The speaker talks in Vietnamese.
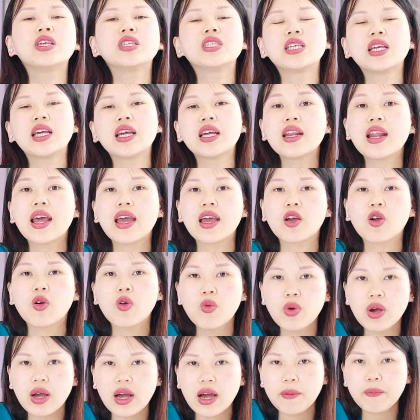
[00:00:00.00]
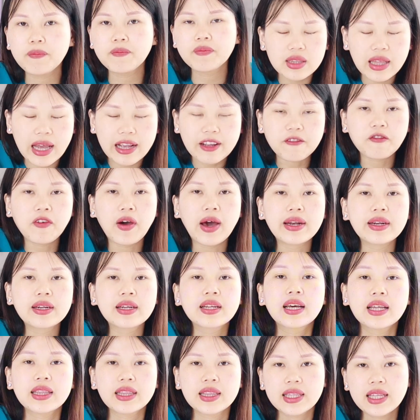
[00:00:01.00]
vị trí để cung cấp thành phần
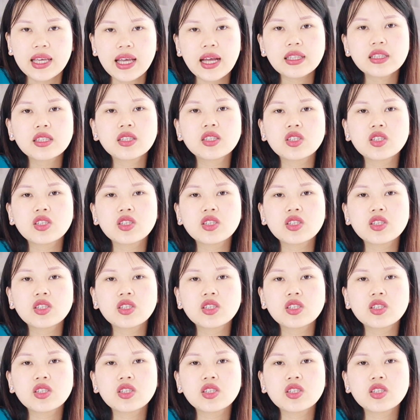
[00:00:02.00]
cần thiết